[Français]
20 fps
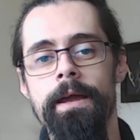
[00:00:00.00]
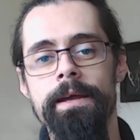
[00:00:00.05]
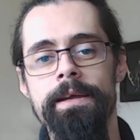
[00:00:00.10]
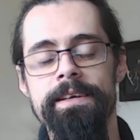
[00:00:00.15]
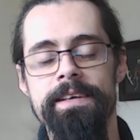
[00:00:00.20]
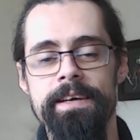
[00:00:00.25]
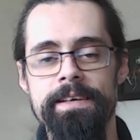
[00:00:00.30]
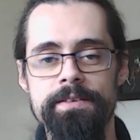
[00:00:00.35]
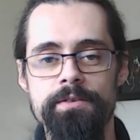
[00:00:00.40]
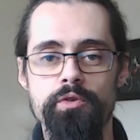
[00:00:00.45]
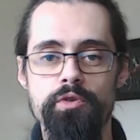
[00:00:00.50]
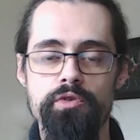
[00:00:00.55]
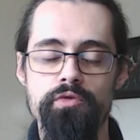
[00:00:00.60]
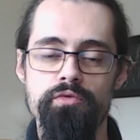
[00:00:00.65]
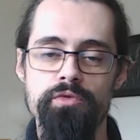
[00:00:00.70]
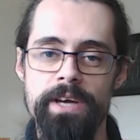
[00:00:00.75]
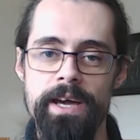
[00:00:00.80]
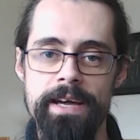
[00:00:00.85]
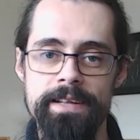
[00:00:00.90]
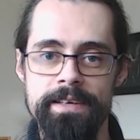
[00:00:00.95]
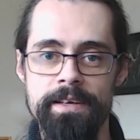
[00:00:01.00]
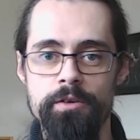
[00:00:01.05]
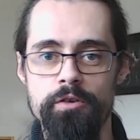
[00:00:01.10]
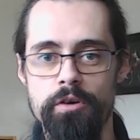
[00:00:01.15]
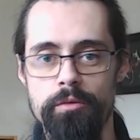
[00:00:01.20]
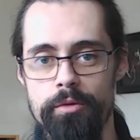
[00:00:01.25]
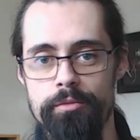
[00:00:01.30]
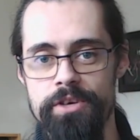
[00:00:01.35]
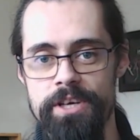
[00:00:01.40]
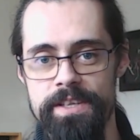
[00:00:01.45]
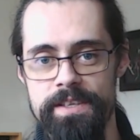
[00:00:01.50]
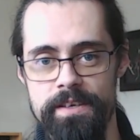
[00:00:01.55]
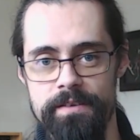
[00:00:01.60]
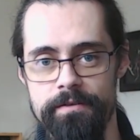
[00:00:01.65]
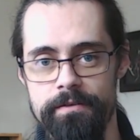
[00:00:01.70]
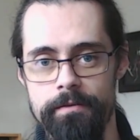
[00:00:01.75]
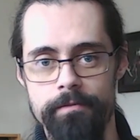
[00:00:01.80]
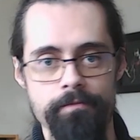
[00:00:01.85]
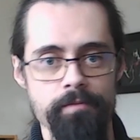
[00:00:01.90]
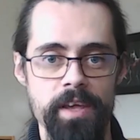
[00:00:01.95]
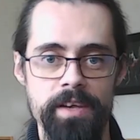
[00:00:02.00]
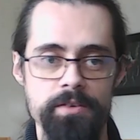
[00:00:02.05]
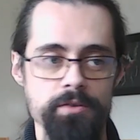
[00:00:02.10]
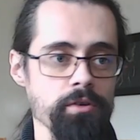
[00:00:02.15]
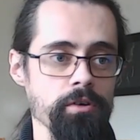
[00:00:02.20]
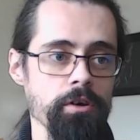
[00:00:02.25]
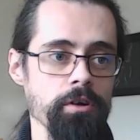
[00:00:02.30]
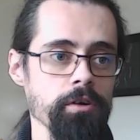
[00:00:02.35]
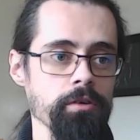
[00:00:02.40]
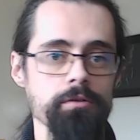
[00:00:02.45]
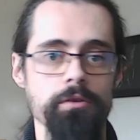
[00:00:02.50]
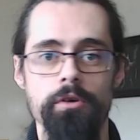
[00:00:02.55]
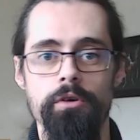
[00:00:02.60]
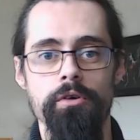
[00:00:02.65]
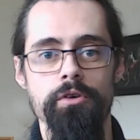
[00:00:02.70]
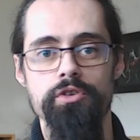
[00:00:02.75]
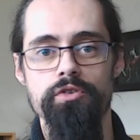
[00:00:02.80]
qu'est-ce que je voudrais atteindre comme objectif Est-ce que euh,